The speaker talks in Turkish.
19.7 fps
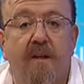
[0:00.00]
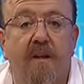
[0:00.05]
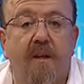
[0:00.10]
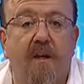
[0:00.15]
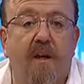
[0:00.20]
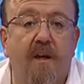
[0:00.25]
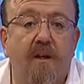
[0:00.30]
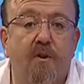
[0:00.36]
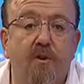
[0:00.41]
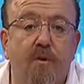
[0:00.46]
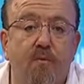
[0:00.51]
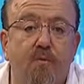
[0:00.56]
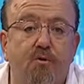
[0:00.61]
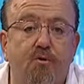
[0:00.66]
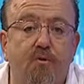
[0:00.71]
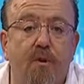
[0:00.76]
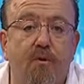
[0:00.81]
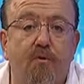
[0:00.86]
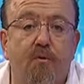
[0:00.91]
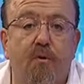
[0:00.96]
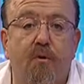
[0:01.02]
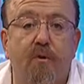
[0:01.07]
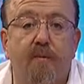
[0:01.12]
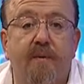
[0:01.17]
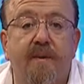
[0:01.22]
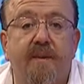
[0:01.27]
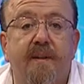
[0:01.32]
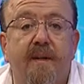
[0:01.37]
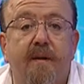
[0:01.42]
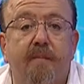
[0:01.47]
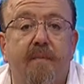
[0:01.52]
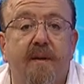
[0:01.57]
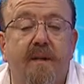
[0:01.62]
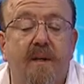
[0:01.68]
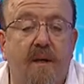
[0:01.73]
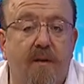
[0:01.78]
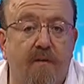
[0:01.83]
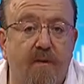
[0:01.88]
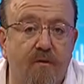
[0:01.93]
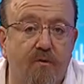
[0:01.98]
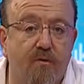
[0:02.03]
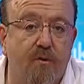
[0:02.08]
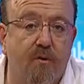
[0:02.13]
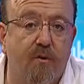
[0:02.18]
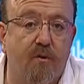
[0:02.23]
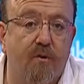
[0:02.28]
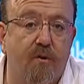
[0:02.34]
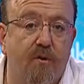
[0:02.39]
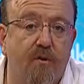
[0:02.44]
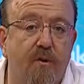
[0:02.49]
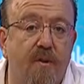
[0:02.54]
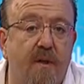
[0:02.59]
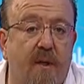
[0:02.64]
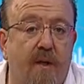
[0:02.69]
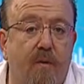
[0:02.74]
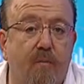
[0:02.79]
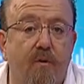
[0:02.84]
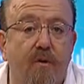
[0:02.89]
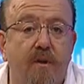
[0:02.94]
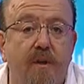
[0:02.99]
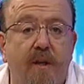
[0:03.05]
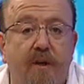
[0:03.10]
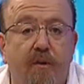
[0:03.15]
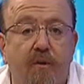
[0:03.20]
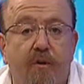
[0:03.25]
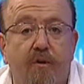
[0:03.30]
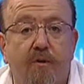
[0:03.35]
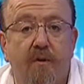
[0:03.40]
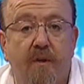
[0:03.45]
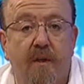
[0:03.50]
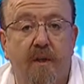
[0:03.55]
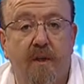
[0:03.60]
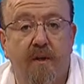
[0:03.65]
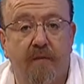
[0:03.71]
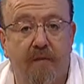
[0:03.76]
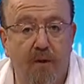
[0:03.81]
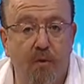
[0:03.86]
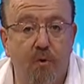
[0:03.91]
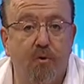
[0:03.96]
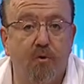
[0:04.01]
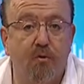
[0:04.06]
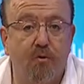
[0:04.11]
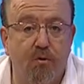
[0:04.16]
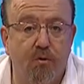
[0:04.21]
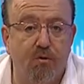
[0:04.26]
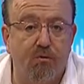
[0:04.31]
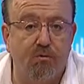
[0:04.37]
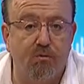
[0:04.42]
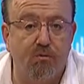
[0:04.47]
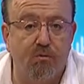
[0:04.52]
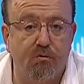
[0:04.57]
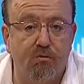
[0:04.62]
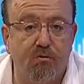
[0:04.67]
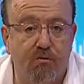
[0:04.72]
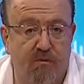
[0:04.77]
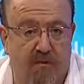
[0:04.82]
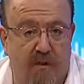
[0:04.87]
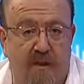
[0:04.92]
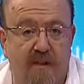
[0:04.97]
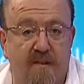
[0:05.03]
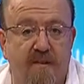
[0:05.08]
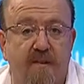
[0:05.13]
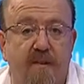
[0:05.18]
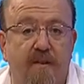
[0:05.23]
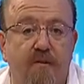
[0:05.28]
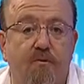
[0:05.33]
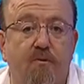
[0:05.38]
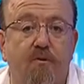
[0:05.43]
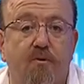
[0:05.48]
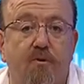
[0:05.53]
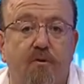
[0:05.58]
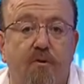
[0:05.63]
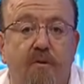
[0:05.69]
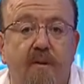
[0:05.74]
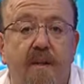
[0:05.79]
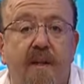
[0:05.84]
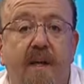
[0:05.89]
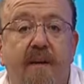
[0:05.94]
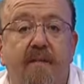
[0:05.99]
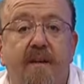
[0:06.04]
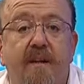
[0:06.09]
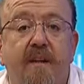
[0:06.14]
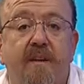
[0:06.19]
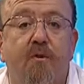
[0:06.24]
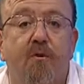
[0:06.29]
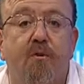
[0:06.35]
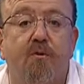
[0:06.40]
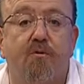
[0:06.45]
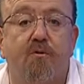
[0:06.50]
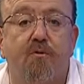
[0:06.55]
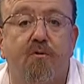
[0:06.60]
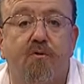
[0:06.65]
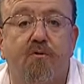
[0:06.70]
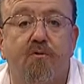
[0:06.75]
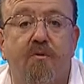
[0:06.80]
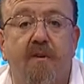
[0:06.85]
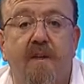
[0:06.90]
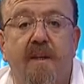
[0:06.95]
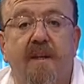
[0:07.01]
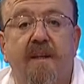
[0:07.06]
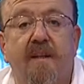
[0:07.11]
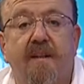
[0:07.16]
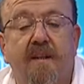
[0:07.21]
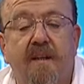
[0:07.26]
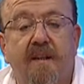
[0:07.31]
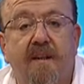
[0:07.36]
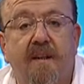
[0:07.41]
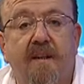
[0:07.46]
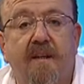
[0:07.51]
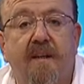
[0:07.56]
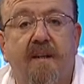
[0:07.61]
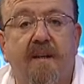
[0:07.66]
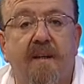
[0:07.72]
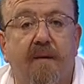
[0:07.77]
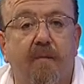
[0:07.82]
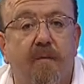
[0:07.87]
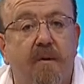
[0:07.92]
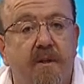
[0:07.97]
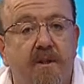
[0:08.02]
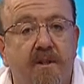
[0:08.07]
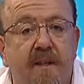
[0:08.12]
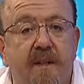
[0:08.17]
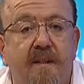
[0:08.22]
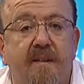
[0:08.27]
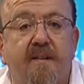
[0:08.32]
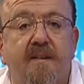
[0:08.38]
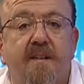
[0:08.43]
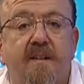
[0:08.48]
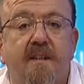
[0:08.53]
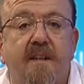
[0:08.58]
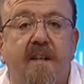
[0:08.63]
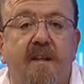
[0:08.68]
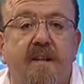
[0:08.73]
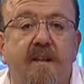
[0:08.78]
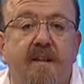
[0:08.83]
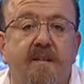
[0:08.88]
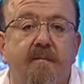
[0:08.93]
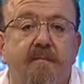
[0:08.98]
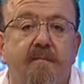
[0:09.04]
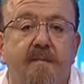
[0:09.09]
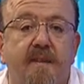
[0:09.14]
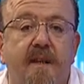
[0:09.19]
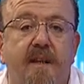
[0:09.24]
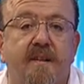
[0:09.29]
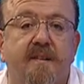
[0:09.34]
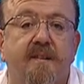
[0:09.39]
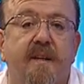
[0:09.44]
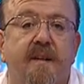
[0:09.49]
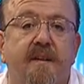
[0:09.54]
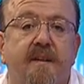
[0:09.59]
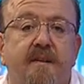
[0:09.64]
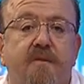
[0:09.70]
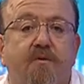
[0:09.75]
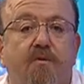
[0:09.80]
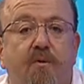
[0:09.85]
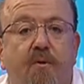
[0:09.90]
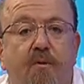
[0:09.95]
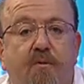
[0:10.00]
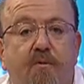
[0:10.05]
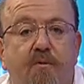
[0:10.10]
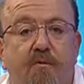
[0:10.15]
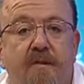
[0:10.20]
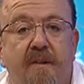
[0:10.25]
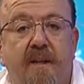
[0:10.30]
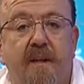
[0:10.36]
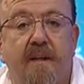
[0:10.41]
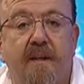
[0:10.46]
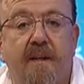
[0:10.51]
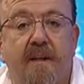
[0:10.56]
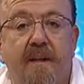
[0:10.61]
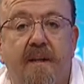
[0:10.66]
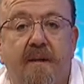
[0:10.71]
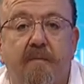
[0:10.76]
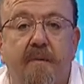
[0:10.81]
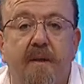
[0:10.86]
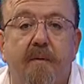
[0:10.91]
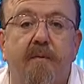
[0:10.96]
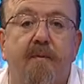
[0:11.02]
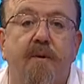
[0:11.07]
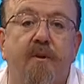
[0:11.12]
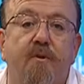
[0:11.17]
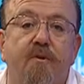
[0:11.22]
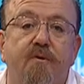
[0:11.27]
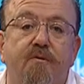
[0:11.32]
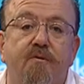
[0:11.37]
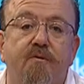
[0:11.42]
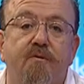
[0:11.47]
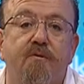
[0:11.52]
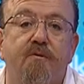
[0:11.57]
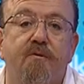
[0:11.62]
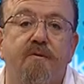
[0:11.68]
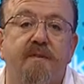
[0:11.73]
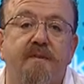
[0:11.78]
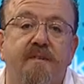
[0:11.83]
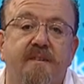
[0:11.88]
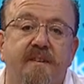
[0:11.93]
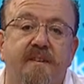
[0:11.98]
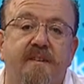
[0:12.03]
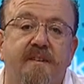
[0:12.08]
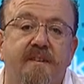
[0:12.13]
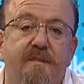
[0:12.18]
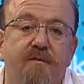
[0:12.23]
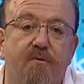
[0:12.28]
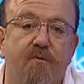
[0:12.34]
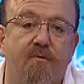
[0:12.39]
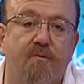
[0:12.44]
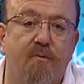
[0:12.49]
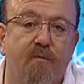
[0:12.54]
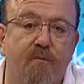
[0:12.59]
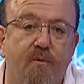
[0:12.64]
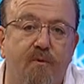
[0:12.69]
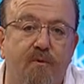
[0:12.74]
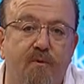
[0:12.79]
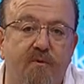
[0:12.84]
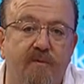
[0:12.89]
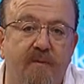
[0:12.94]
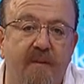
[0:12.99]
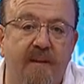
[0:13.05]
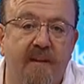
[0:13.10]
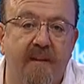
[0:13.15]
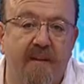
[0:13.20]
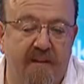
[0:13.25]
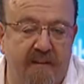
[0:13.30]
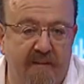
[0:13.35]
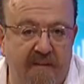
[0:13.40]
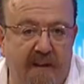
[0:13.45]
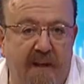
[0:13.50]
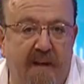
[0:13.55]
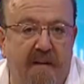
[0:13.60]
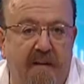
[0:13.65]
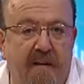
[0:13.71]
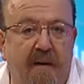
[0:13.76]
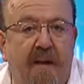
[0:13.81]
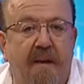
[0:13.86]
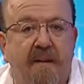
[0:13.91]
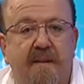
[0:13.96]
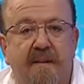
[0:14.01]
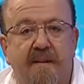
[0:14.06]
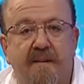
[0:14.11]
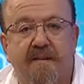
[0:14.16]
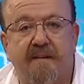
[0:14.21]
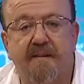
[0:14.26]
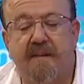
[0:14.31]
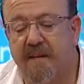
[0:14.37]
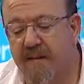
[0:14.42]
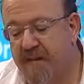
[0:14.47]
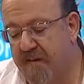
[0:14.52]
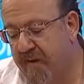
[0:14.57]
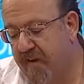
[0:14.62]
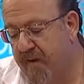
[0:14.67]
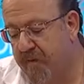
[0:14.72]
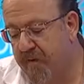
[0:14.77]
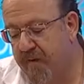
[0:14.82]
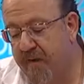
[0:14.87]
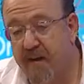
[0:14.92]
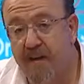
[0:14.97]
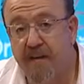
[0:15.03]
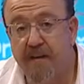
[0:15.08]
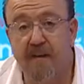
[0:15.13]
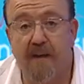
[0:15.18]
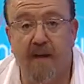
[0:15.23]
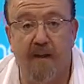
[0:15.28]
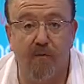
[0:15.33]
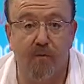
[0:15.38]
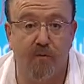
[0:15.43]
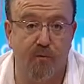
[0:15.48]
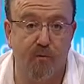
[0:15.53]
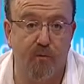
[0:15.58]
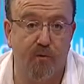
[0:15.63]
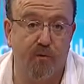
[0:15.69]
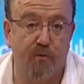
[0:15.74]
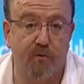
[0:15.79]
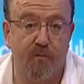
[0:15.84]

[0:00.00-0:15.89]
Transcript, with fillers: Akşam üstüne doğru birdenbire hava soğuyor, yağmur yağıyor ve üşütüyorsunuz, kaslarınız üşüyor. Eve gidiyorsunuz, dinlenirken böyle çayınızı içerken yaslandınız koltuğunuza, bir bakıyorsunuz sırtınız tutulmuş. Yani halk arasındaki tabirle yel vurmuş.